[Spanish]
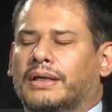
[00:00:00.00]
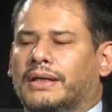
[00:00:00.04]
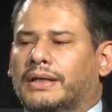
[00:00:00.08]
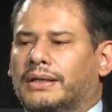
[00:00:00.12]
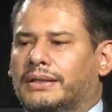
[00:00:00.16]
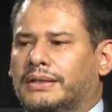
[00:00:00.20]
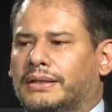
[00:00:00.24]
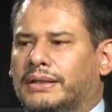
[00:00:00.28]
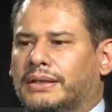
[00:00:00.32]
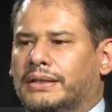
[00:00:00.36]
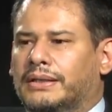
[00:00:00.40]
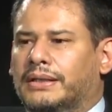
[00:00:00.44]

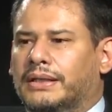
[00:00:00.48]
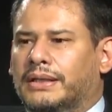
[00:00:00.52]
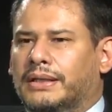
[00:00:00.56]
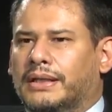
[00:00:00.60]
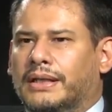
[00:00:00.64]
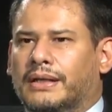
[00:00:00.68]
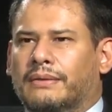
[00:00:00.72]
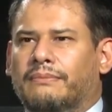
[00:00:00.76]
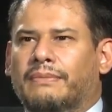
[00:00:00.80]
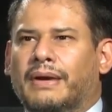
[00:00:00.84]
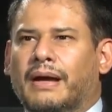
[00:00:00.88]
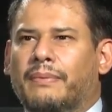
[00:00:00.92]
este,
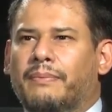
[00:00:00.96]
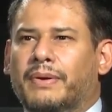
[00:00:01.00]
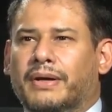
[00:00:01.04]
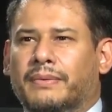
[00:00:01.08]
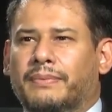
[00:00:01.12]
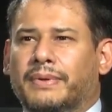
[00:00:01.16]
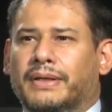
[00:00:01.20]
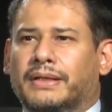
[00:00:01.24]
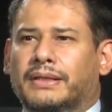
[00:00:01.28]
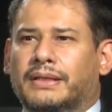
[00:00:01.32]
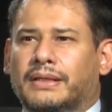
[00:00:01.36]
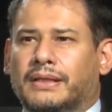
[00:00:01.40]
tener más
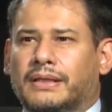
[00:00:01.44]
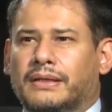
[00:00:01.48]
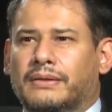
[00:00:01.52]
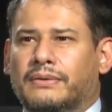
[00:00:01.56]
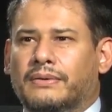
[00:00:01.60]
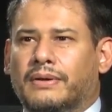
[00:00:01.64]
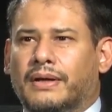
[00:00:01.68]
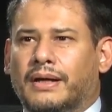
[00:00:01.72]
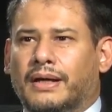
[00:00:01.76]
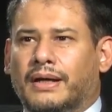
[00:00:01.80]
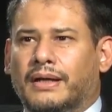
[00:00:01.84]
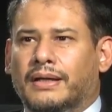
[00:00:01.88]

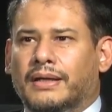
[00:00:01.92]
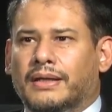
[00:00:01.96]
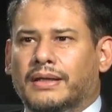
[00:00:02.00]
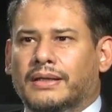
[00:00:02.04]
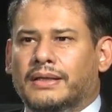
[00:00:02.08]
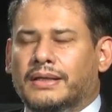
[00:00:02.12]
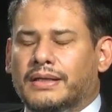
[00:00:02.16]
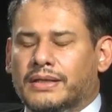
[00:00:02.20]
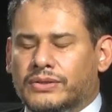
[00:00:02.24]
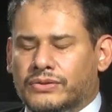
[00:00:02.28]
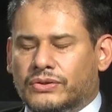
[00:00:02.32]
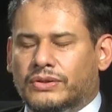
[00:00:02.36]
perspectiva
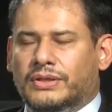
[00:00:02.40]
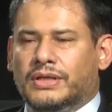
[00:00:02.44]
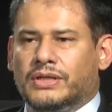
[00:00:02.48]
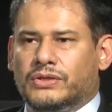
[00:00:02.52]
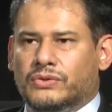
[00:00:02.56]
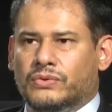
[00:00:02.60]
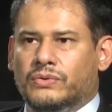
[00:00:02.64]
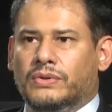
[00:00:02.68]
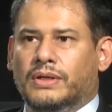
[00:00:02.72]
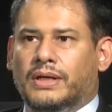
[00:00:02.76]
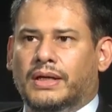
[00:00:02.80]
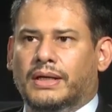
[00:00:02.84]
y eso te
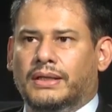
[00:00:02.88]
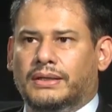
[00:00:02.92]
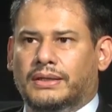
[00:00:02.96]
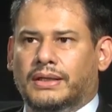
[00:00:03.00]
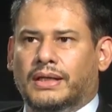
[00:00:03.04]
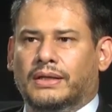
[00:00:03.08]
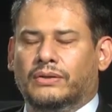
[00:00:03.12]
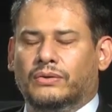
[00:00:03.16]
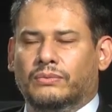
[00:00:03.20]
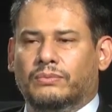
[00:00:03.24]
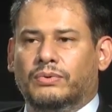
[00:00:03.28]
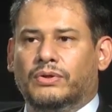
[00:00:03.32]
ayuda
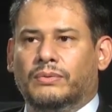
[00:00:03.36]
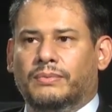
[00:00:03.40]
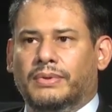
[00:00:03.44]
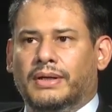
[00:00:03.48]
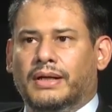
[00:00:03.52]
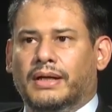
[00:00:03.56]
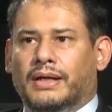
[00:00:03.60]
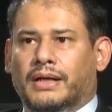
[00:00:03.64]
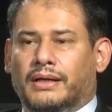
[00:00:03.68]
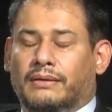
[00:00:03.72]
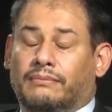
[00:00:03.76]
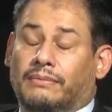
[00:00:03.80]
este, a tu
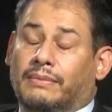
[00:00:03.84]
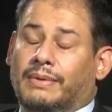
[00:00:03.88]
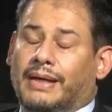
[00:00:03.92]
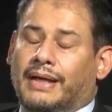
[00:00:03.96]
propia,